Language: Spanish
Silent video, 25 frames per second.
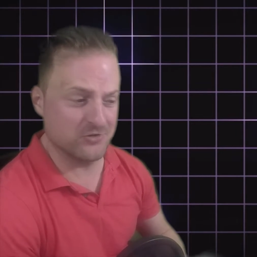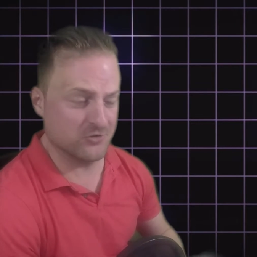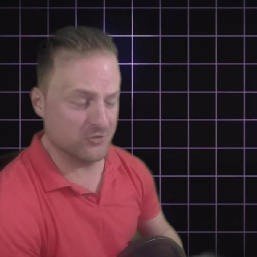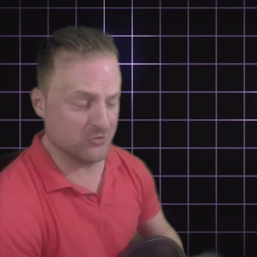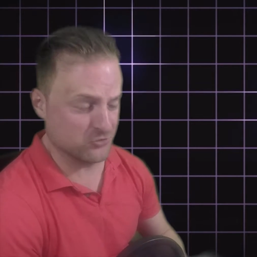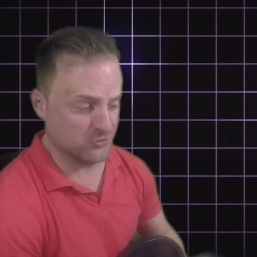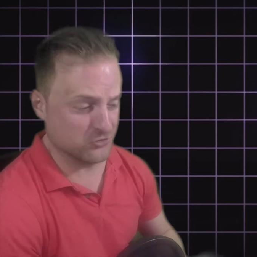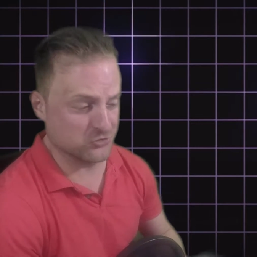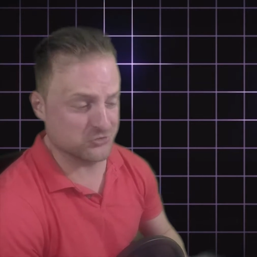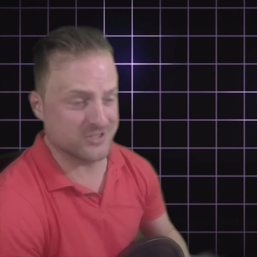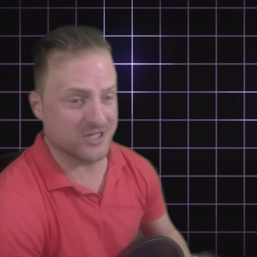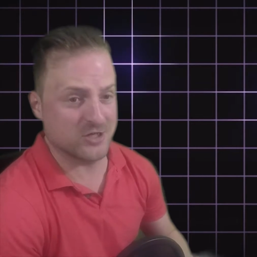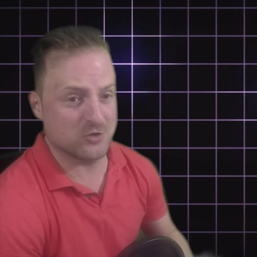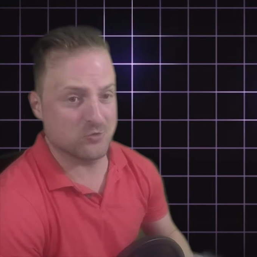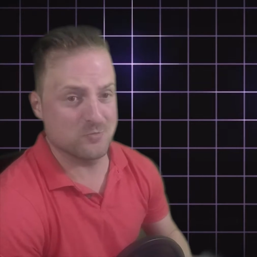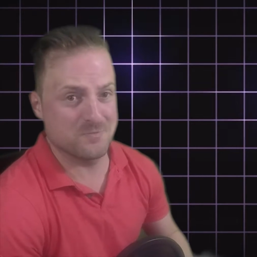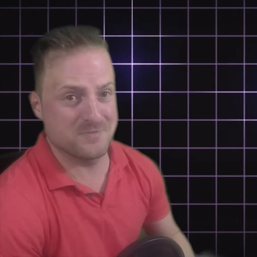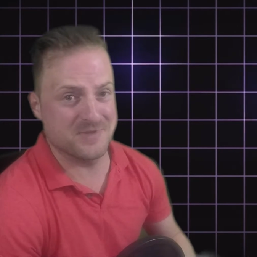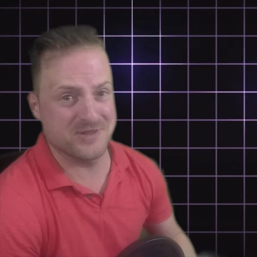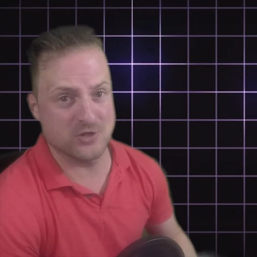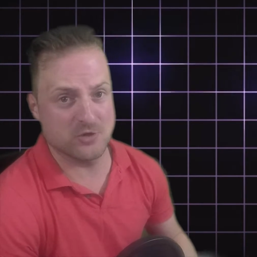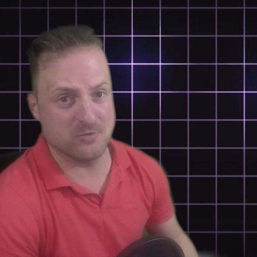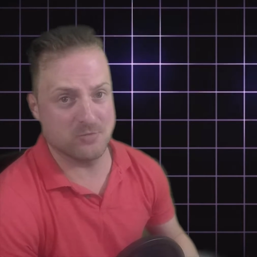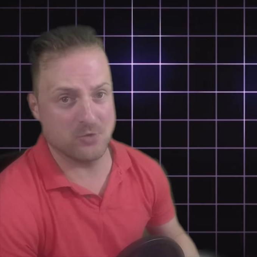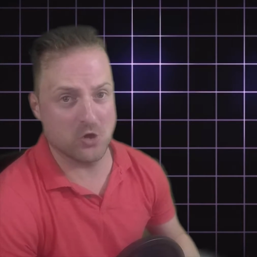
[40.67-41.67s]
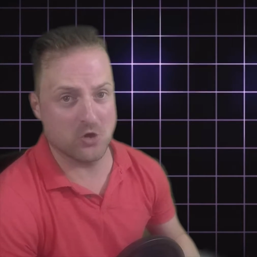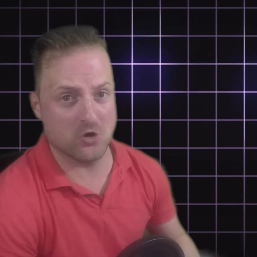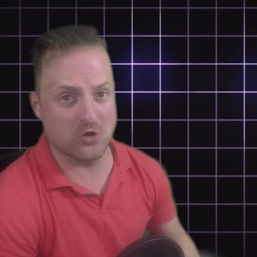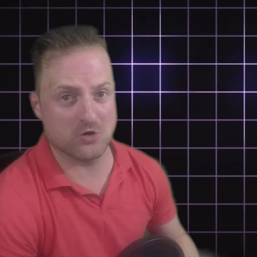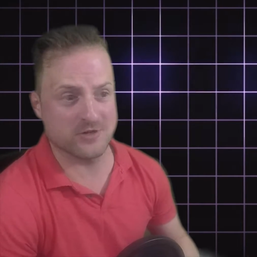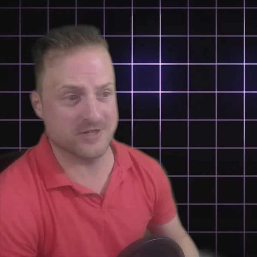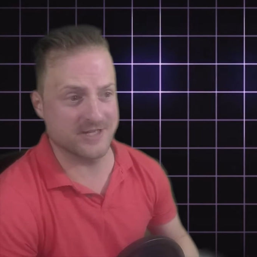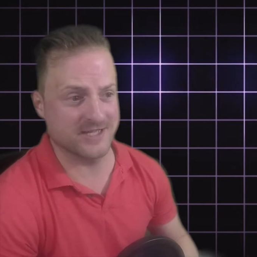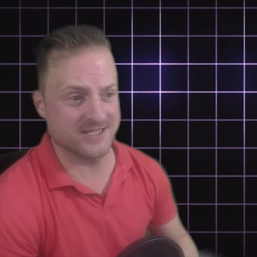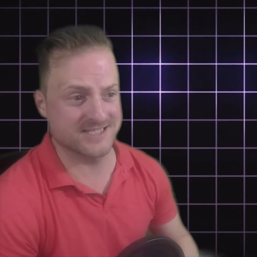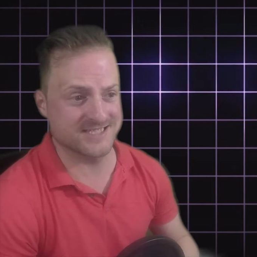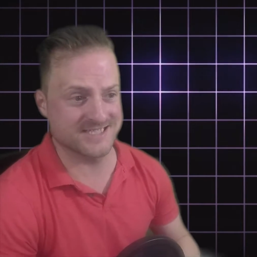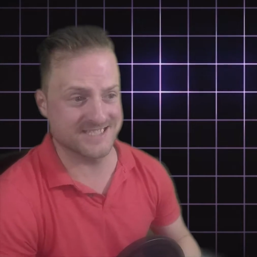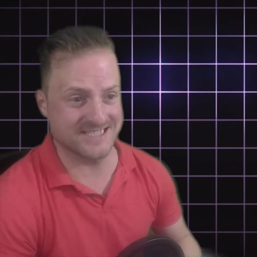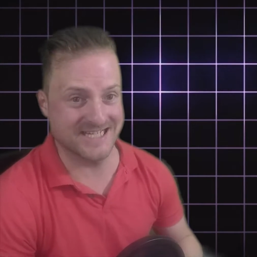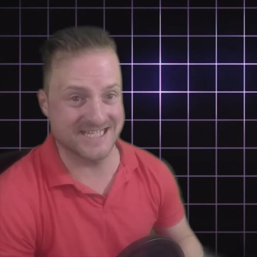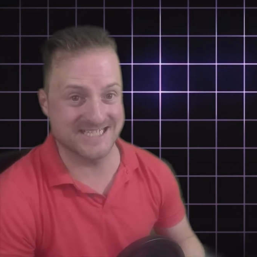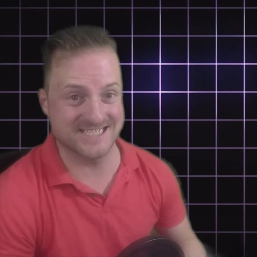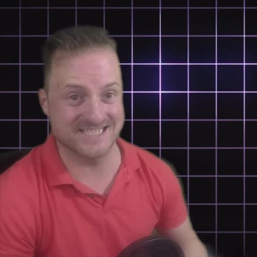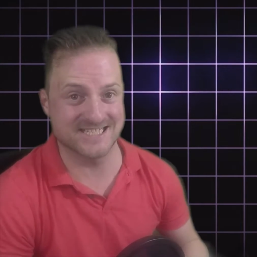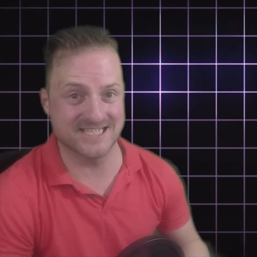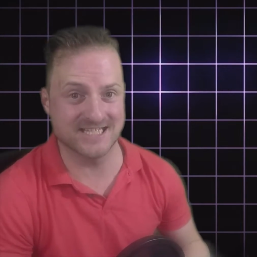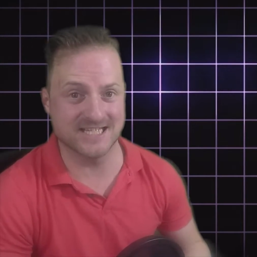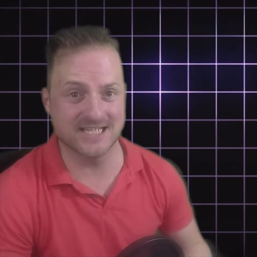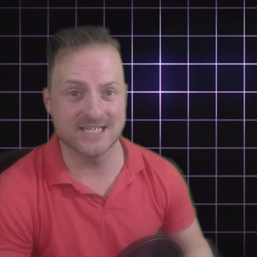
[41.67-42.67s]
os traigo un videoblog que es
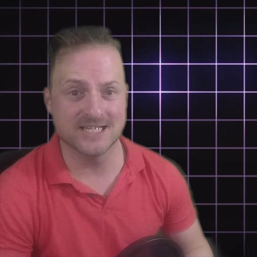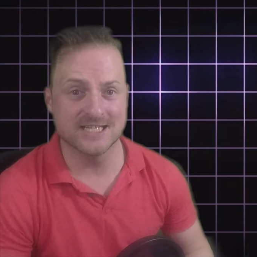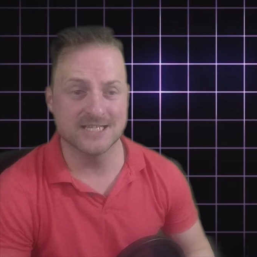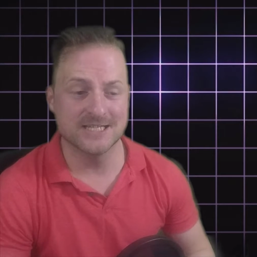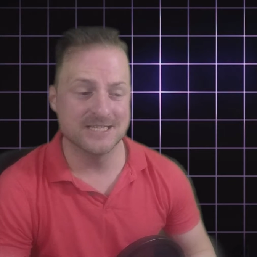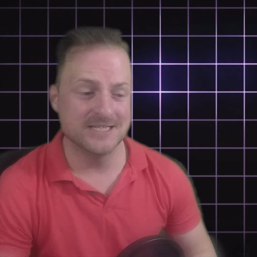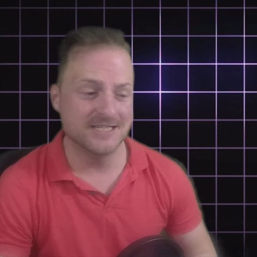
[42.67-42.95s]
este.